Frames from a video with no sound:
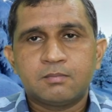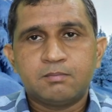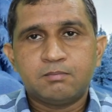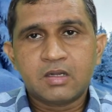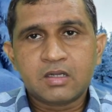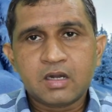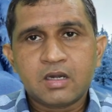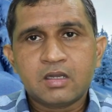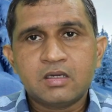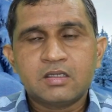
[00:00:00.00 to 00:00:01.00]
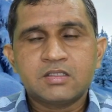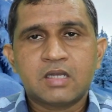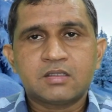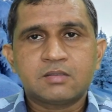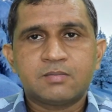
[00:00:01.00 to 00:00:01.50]
मकर लगन की
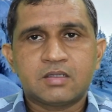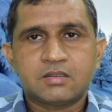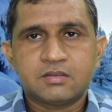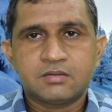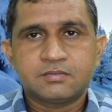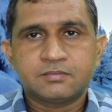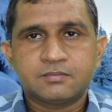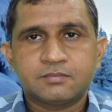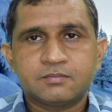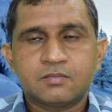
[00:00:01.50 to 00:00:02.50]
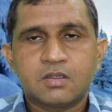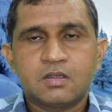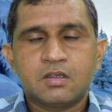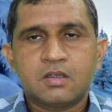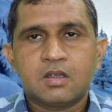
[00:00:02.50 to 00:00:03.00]
जहां तक बात है
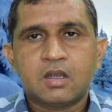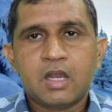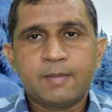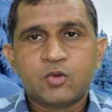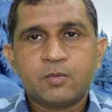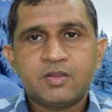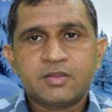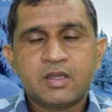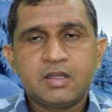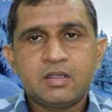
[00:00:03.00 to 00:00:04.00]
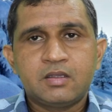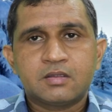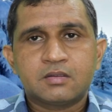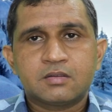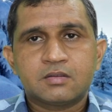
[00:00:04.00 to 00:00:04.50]
आपको बनता है
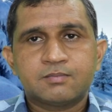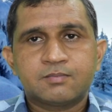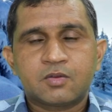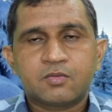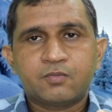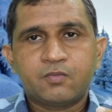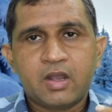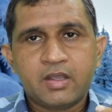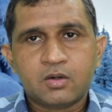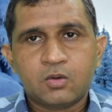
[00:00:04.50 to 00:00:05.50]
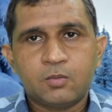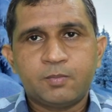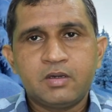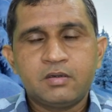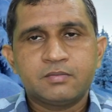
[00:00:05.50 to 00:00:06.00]
फायर
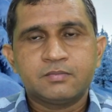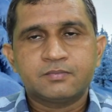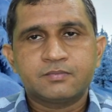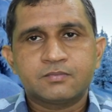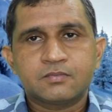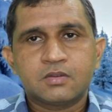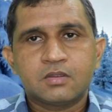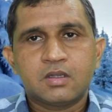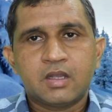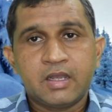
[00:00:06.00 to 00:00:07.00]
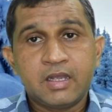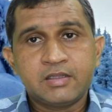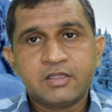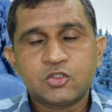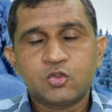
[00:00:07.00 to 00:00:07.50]
ओपल
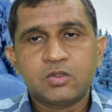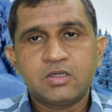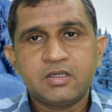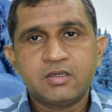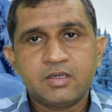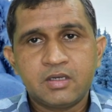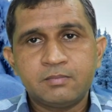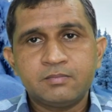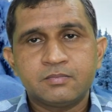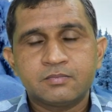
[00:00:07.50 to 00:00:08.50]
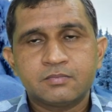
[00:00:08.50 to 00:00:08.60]
हेल्थ इशू के लिए नीलम